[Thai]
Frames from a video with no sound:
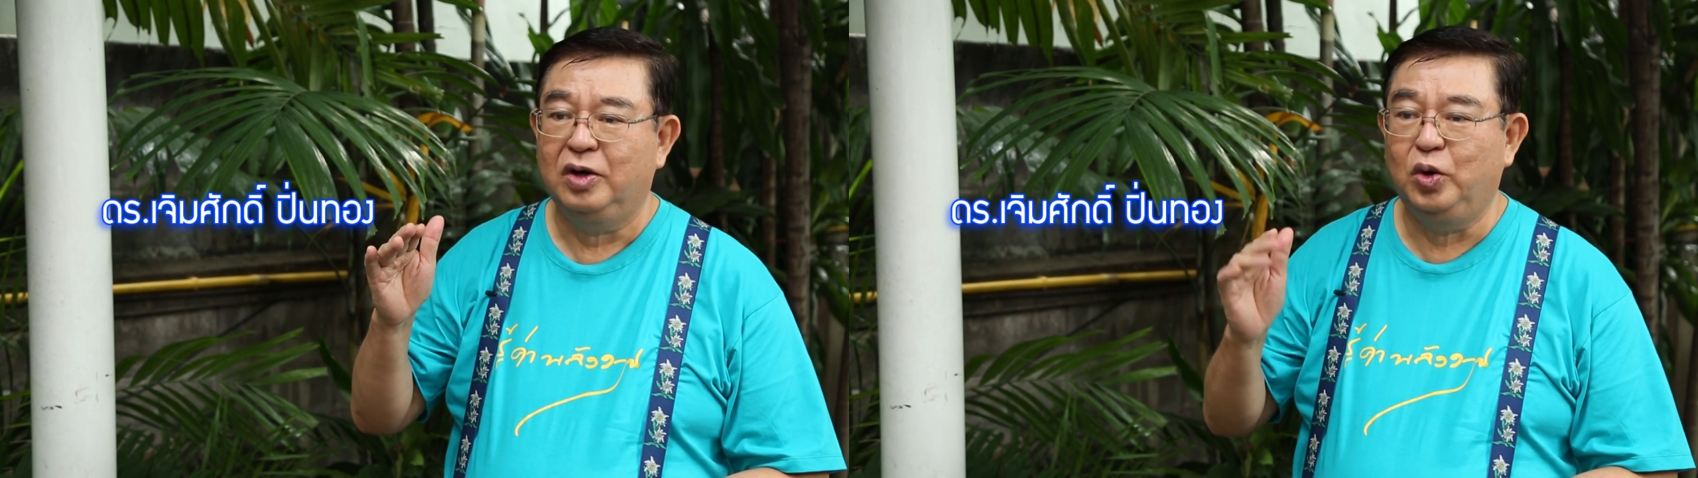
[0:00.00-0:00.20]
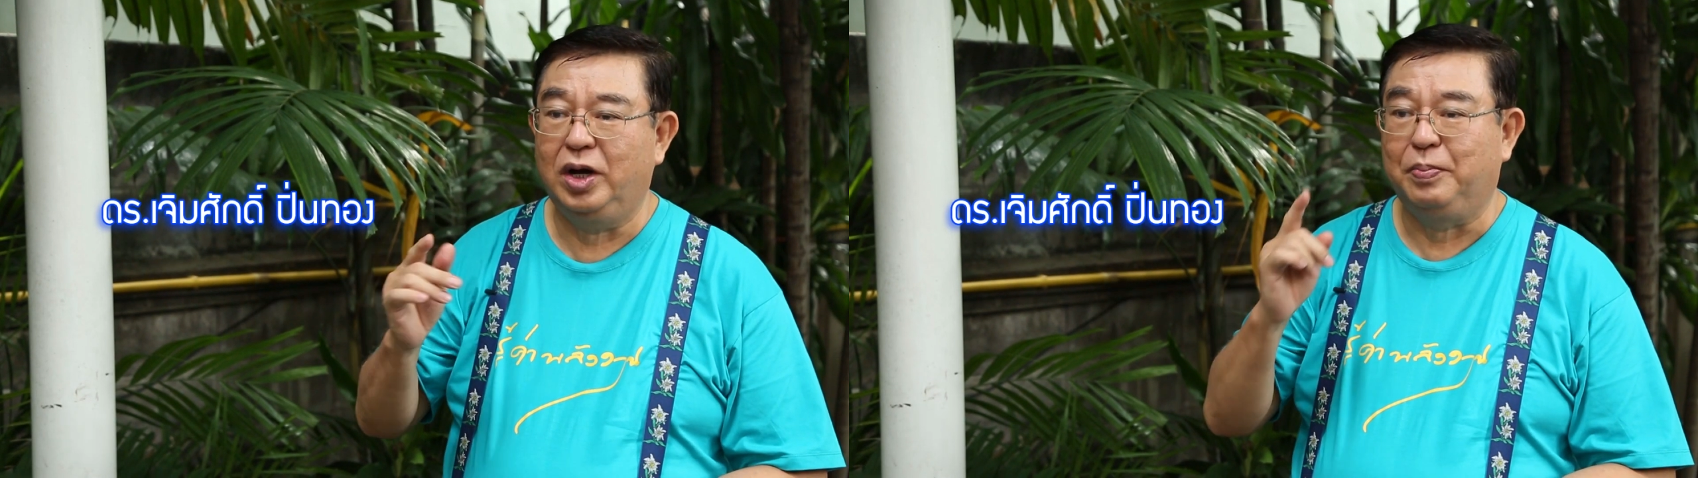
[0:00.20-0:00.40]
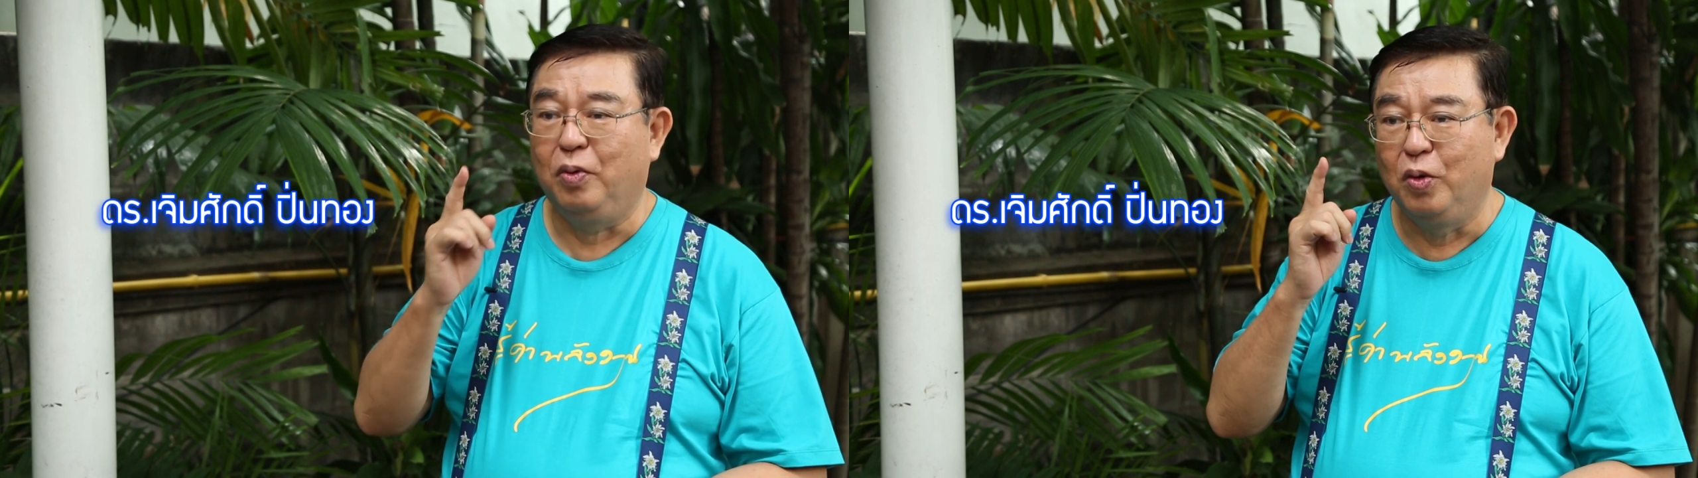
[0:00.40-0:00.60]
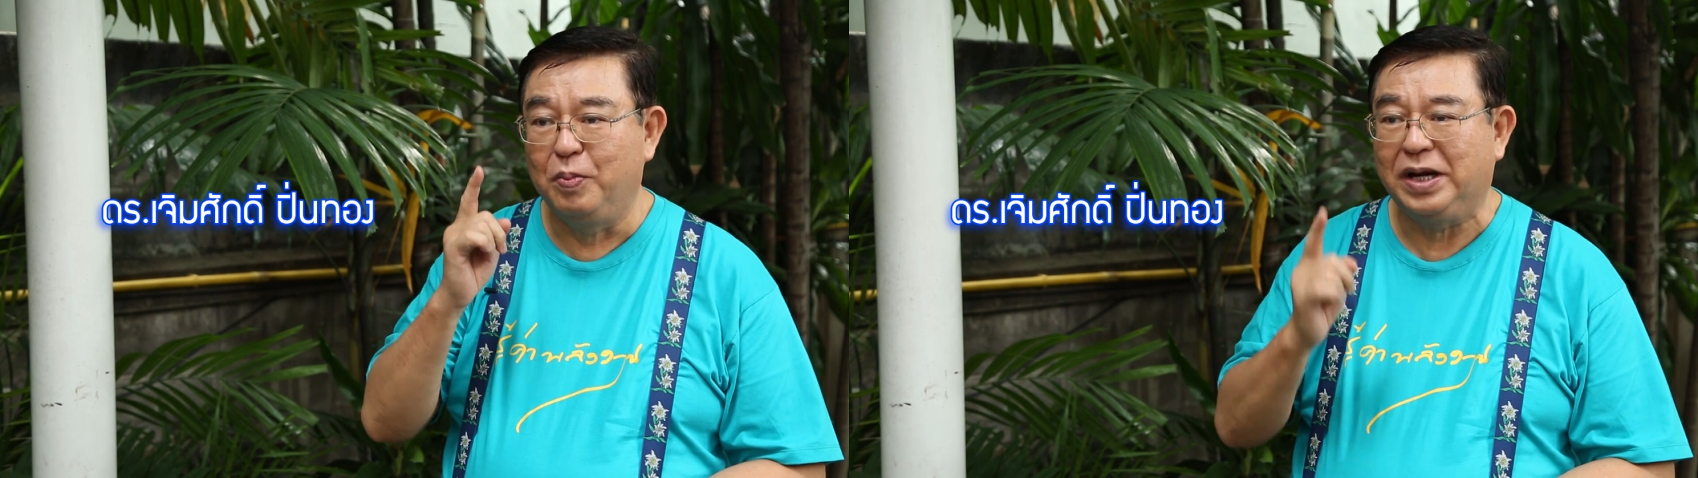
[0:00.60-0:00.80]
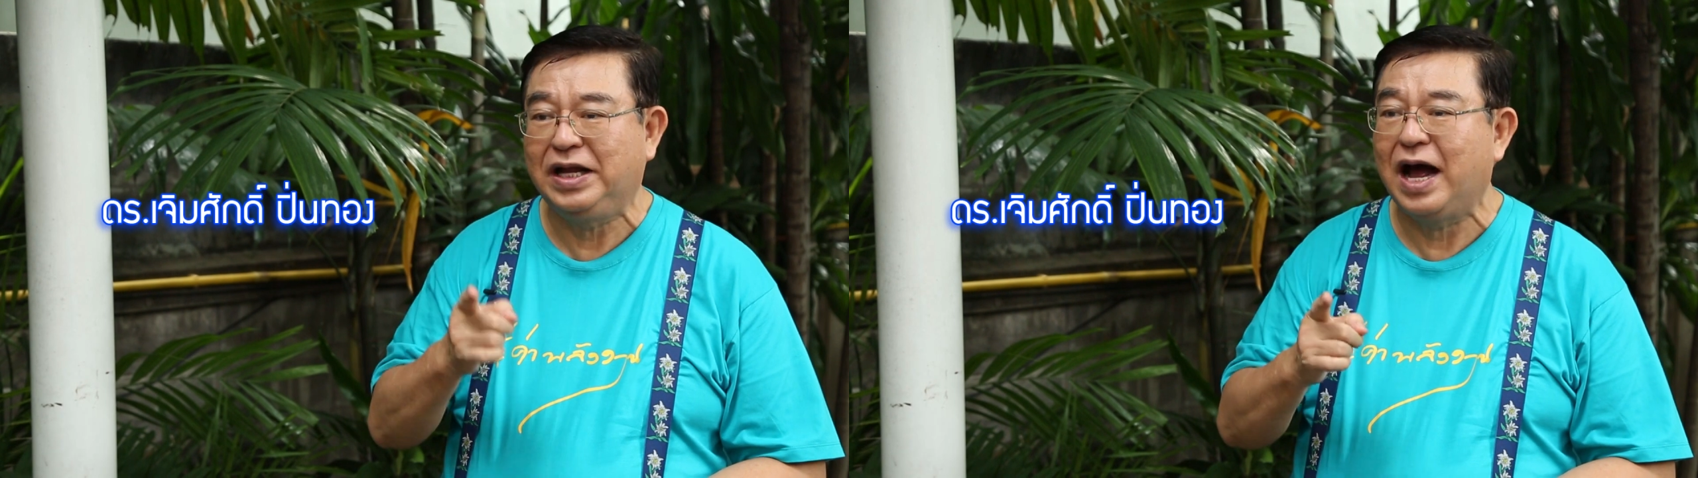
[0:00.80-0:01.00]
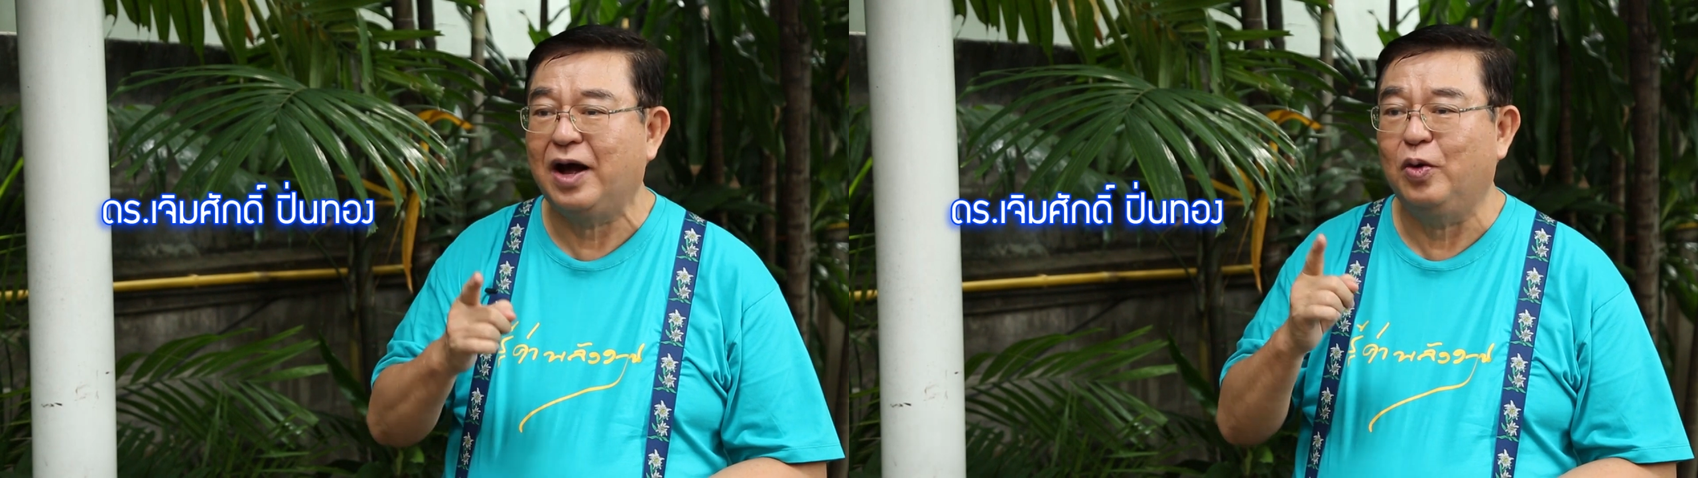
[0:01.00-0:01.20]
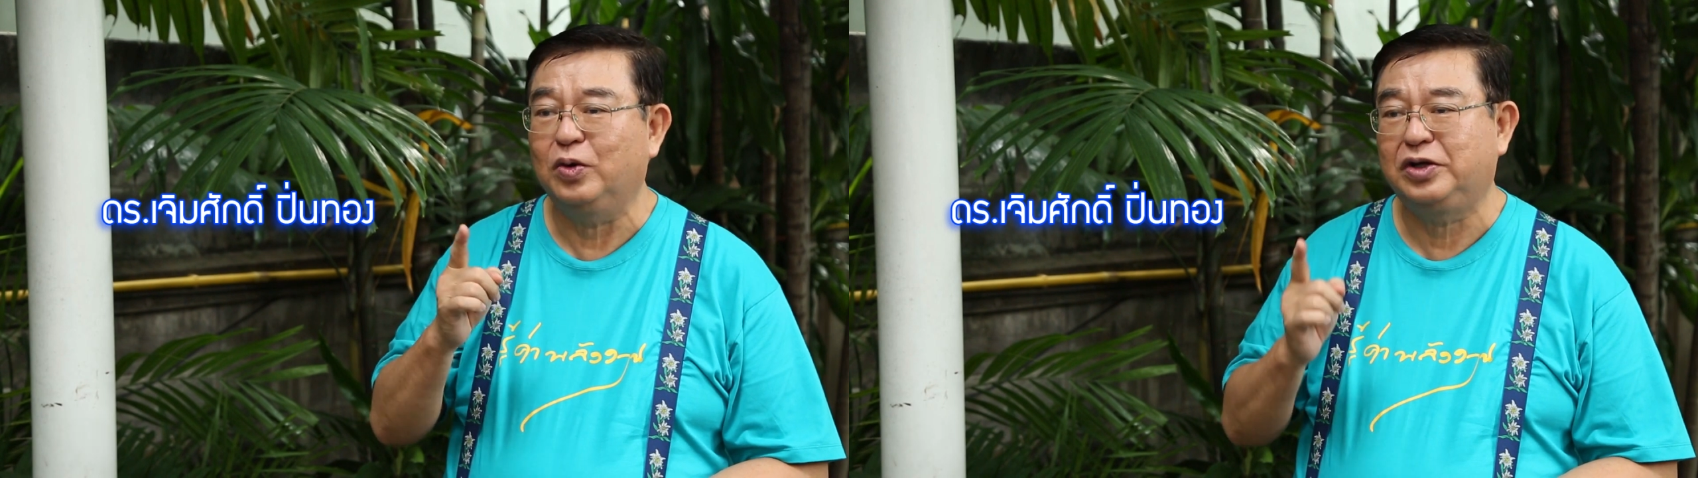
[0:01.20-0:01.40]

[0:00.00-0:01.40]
ด้วยภูมิปัญญาของ